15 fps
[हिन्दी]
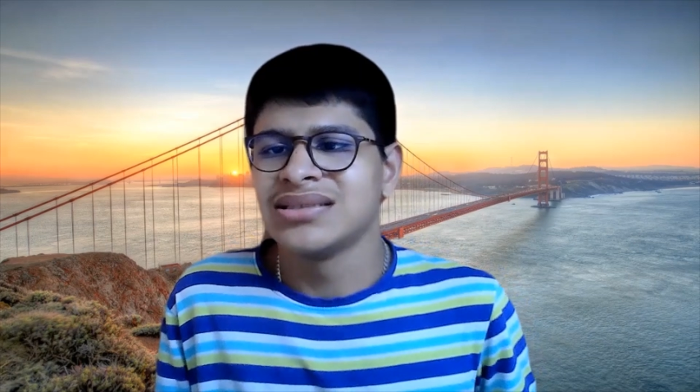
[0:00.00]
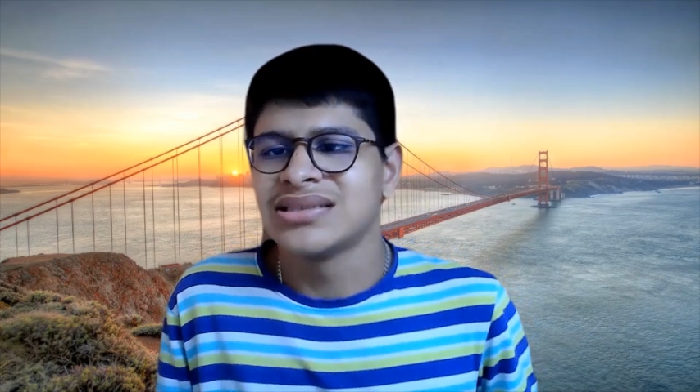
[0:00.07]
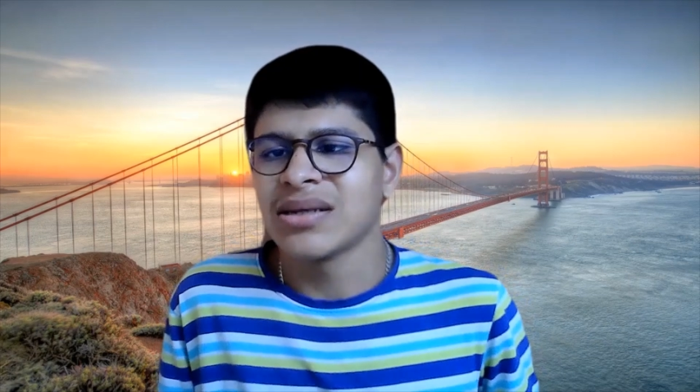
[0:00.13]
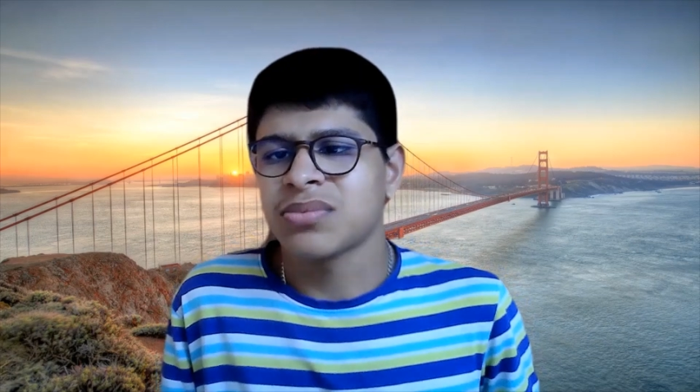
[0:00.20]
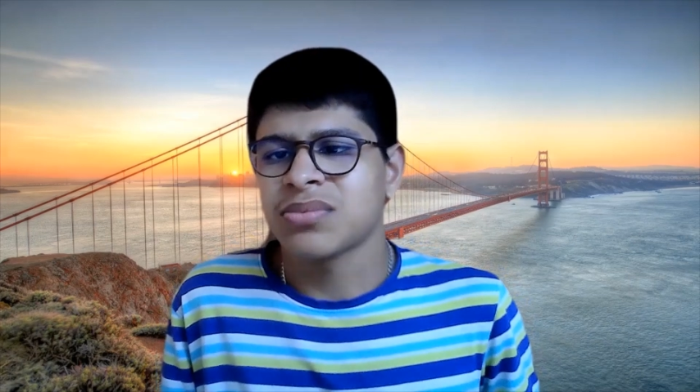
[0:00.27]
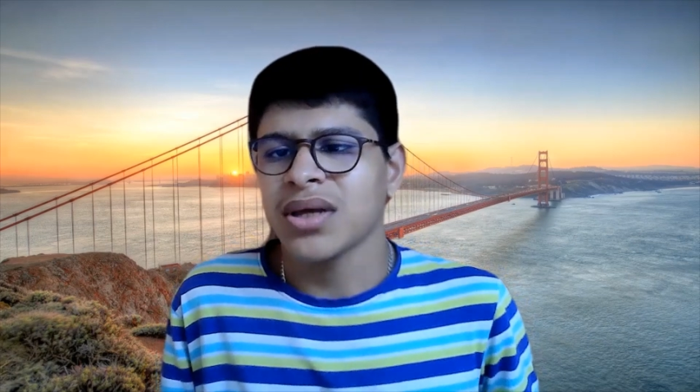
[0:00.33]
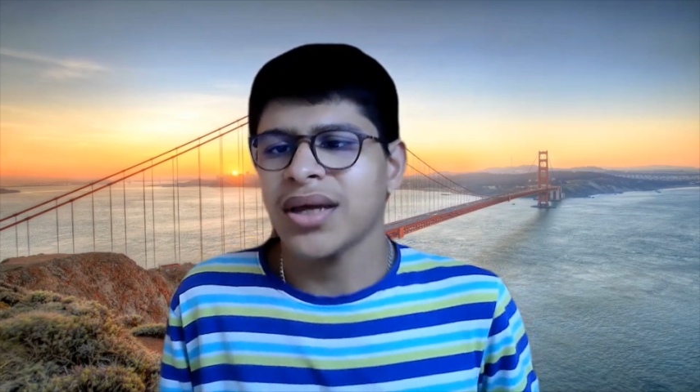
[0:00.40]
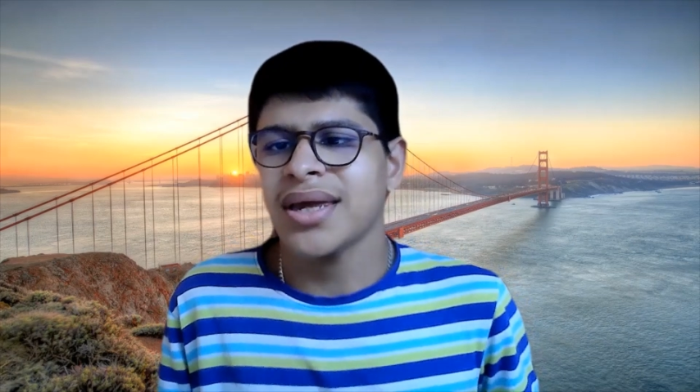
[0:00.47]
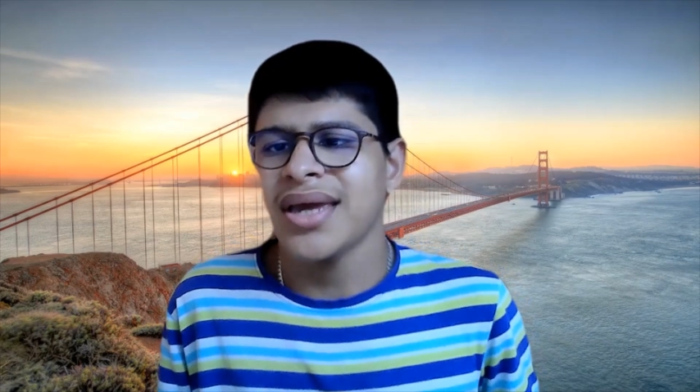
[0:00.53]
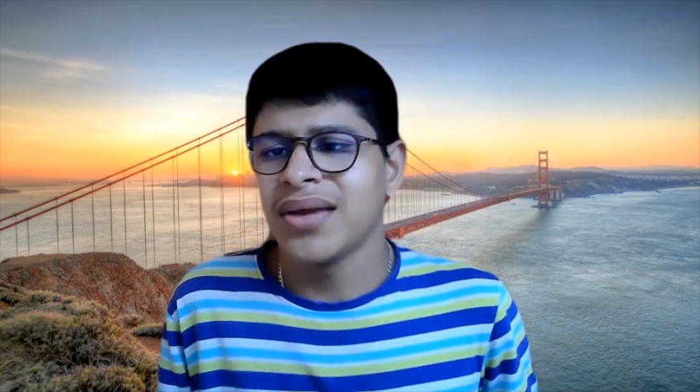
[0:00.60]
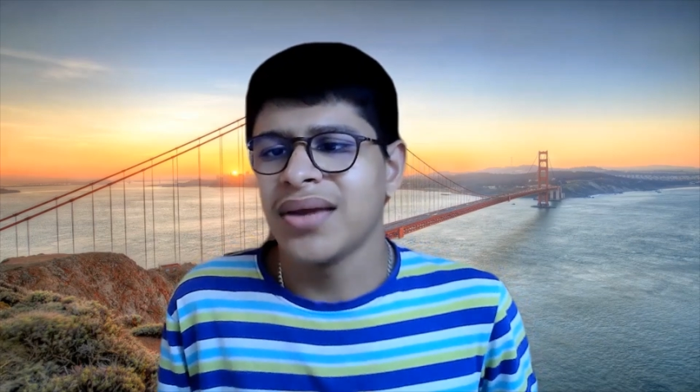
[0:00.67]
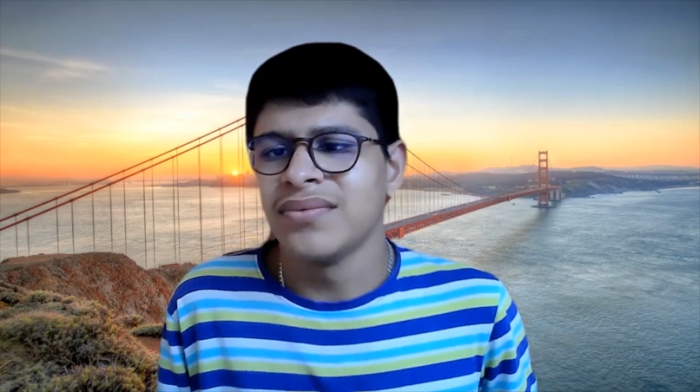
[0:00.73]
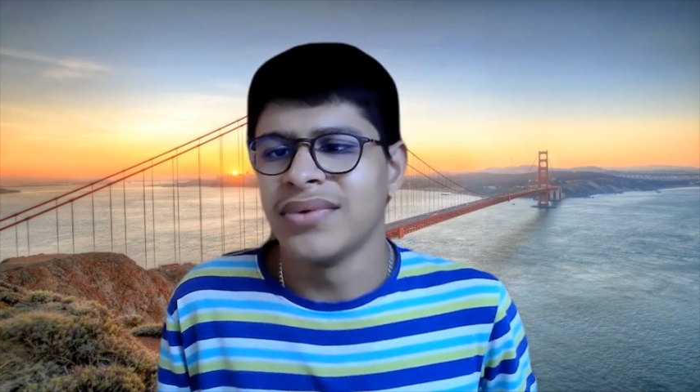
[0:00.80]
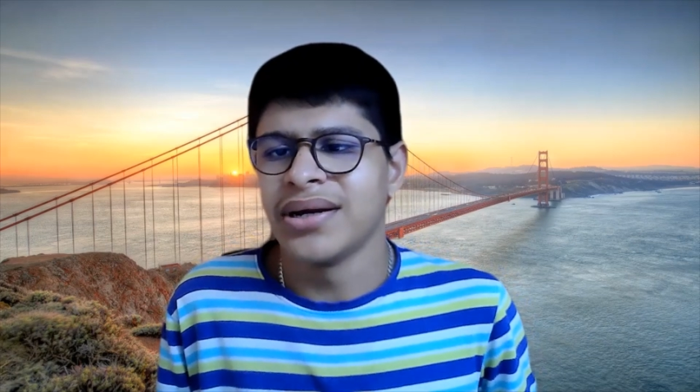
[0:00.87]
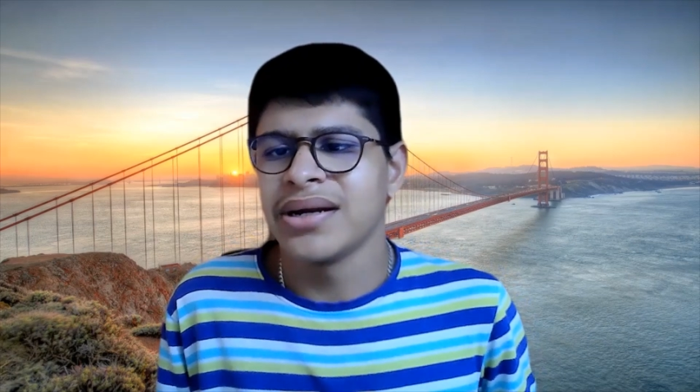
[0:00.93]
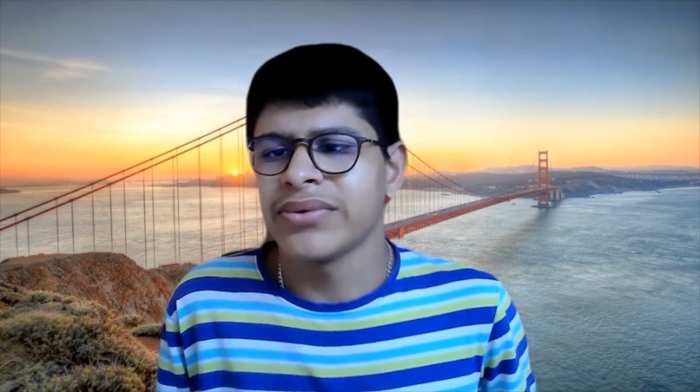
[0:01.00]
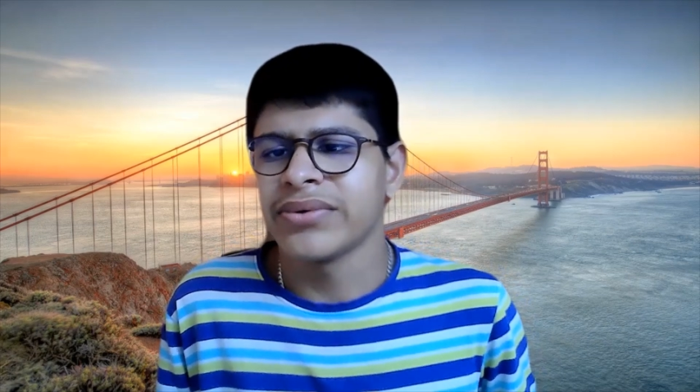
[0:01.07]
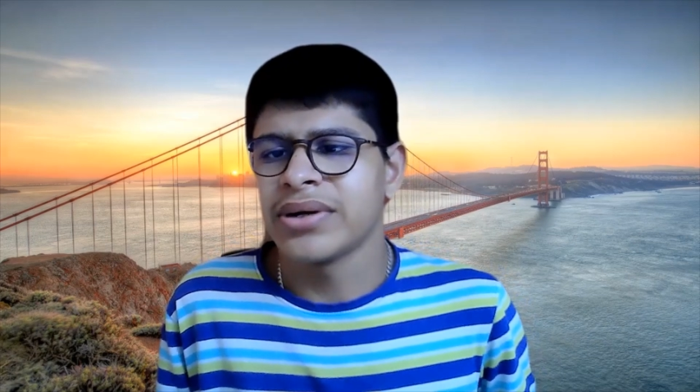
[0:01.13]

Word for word: जब तक कि एनवीडीए